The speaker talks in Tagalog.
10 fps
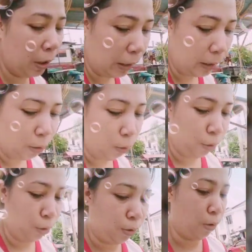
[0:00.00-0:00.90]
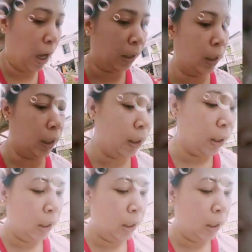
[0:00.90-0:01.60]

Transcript: itakin ko yung aking